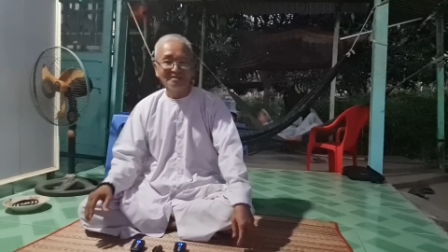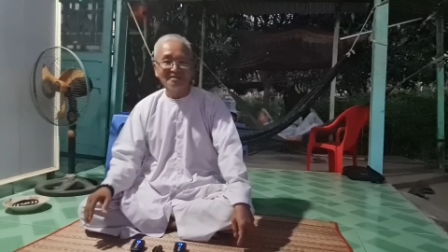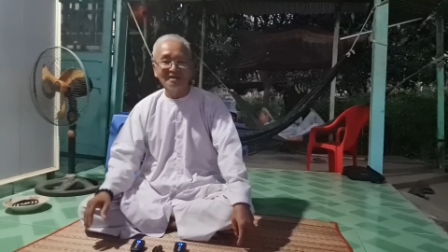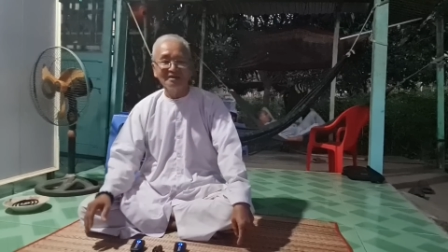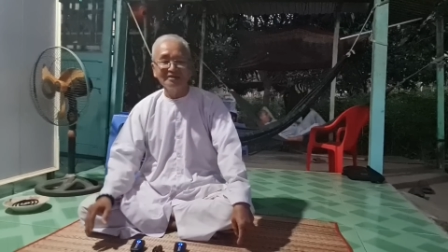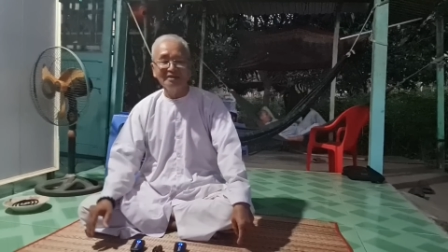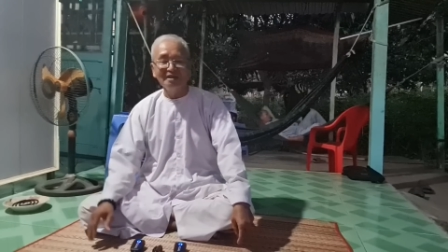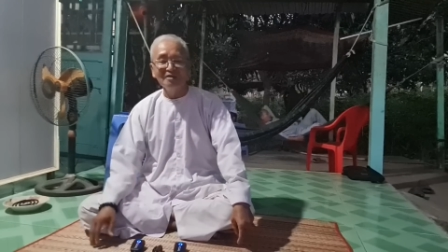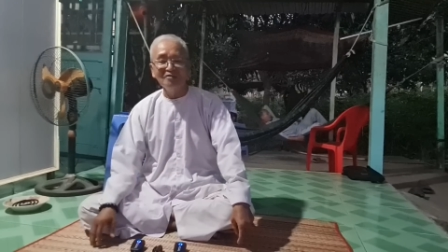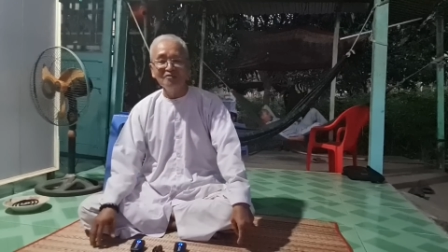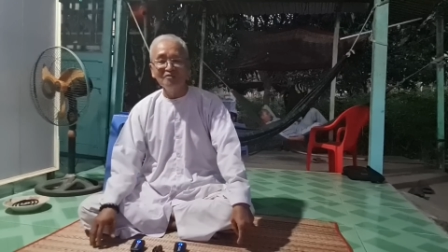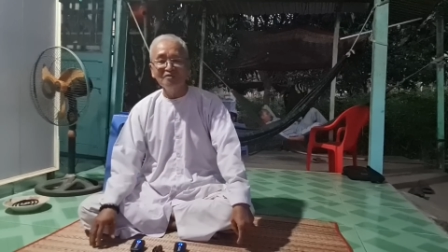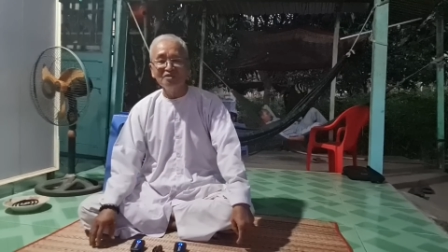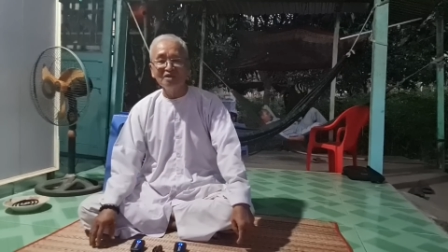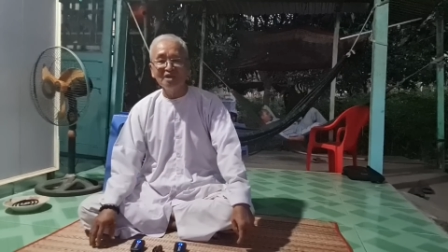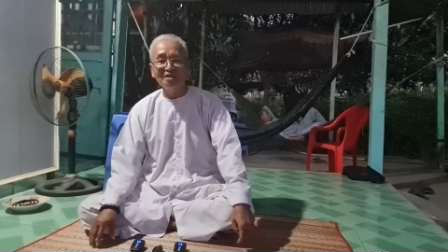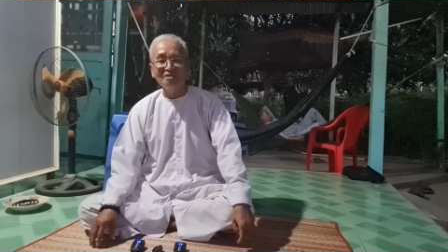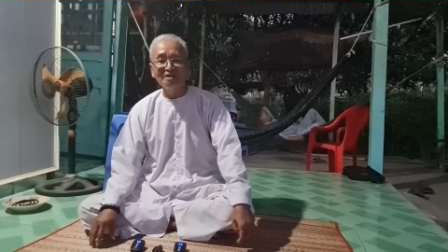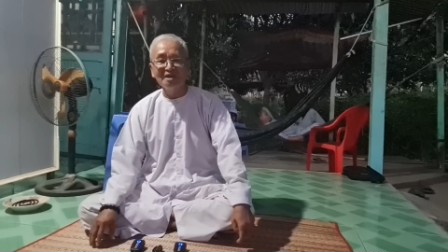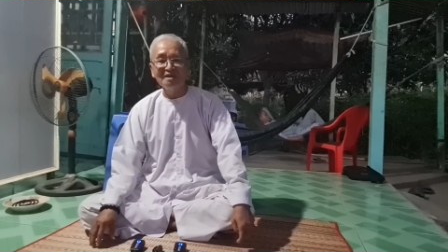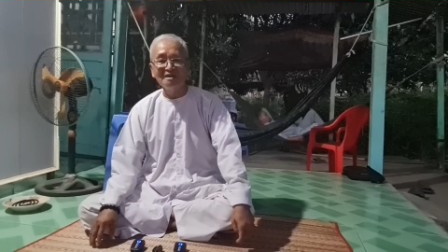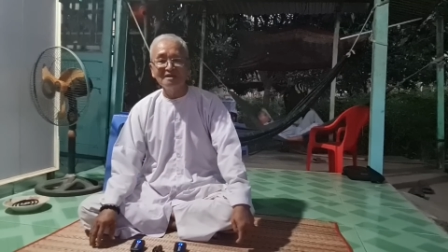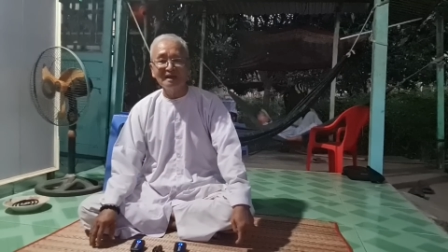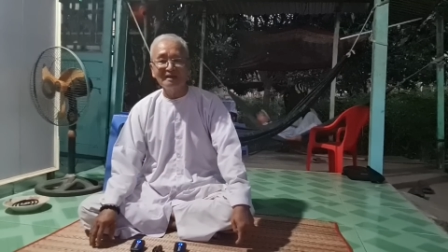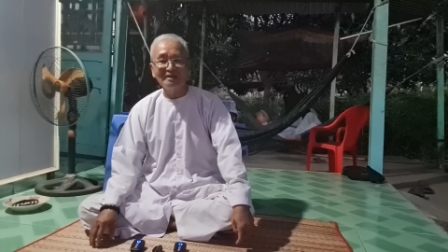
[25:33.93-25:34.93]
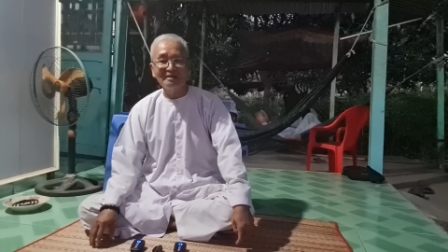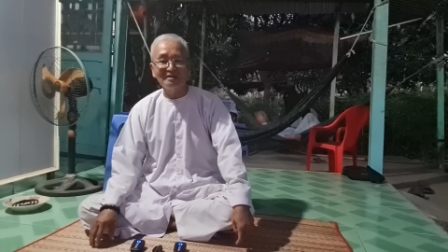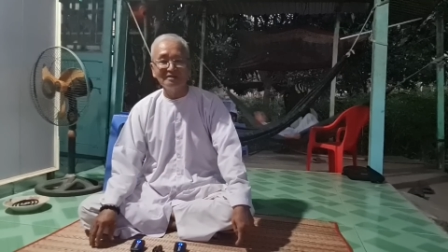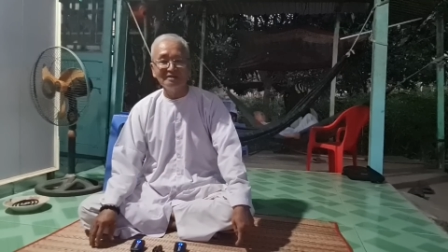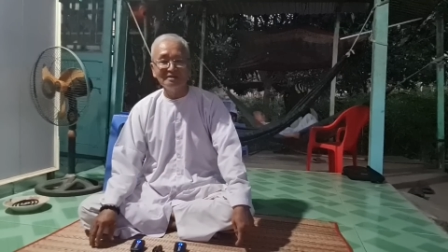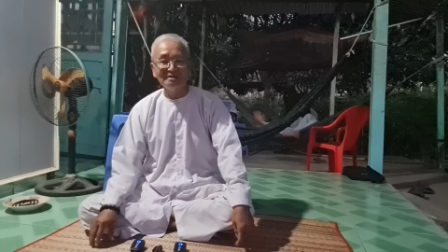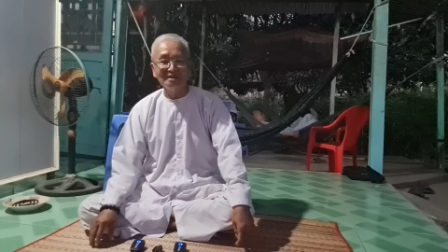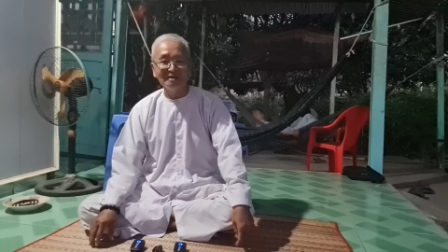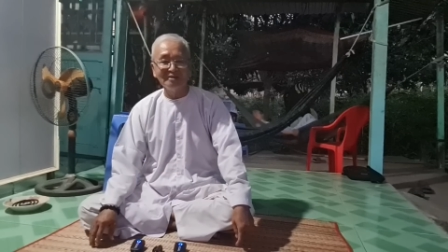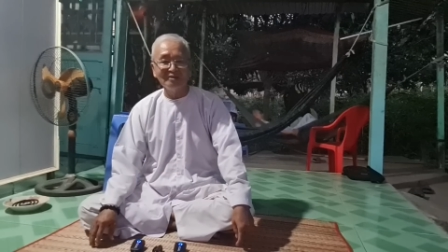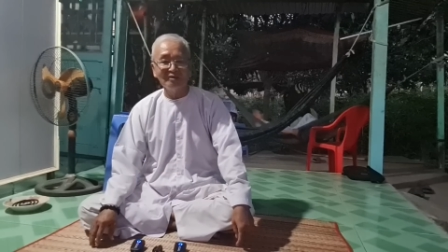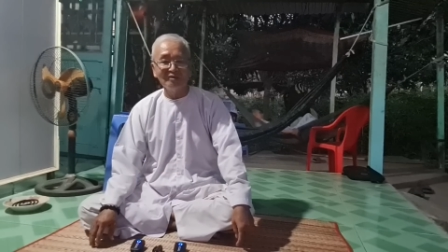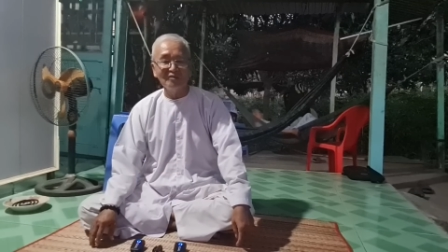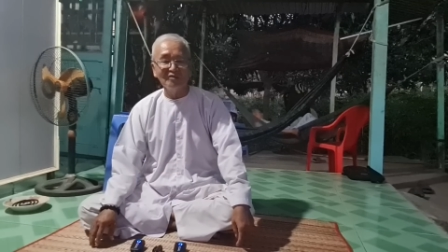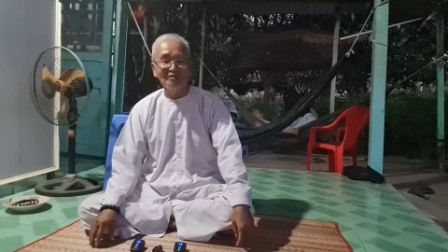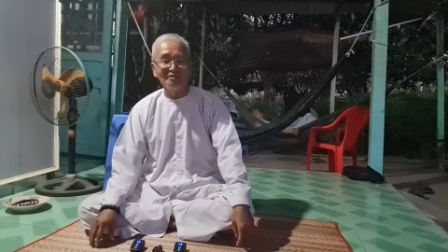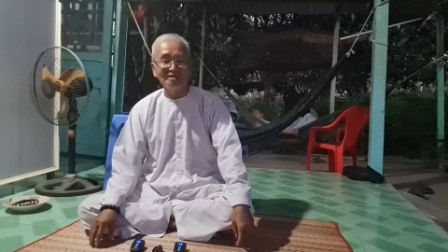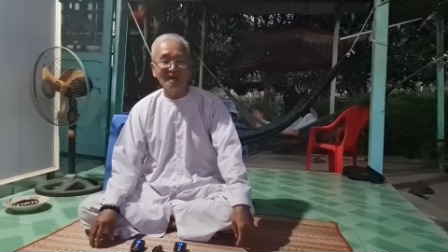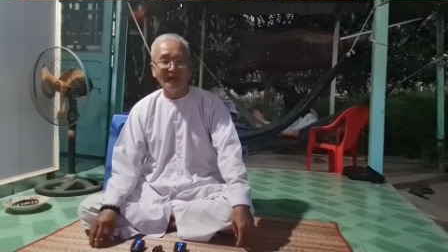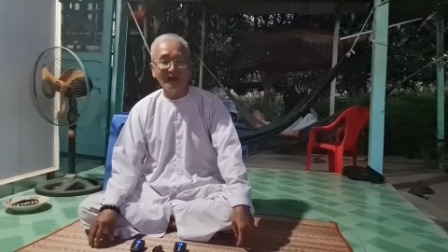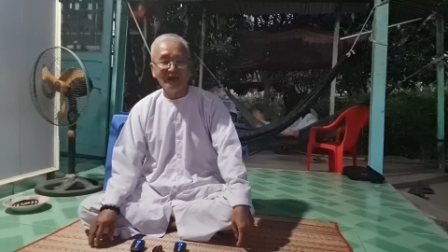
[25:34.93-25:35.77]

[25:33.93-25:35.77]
chứ nếu chi tiết ra nữa thì nó còn